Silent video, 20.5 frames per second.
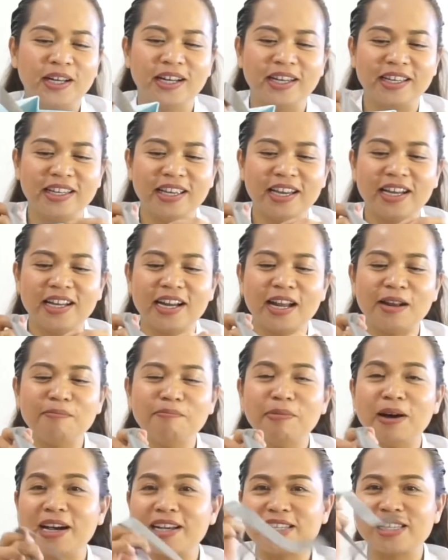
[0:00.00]
Ayan,
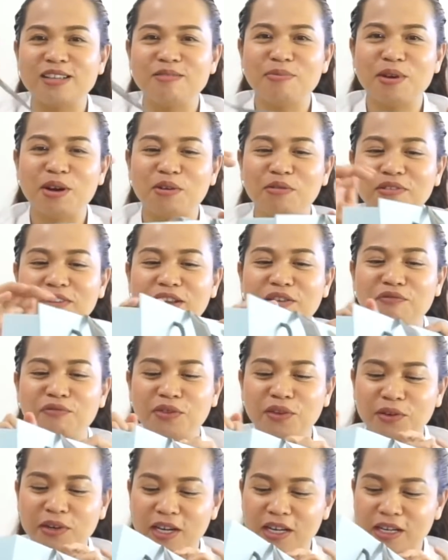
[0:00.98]
unboxing pero gift
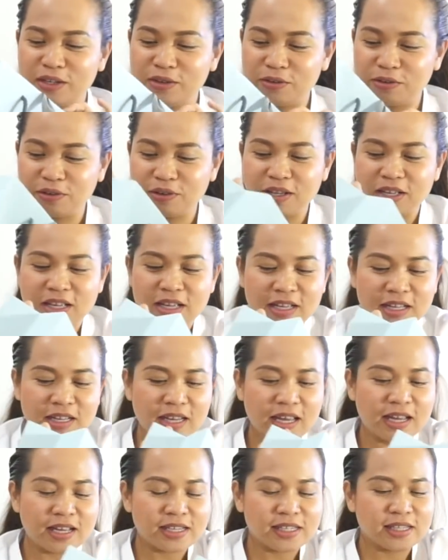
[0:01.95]
ng ano,
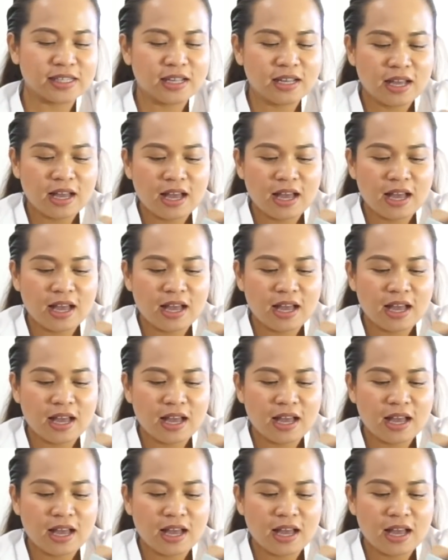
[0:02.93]
guest.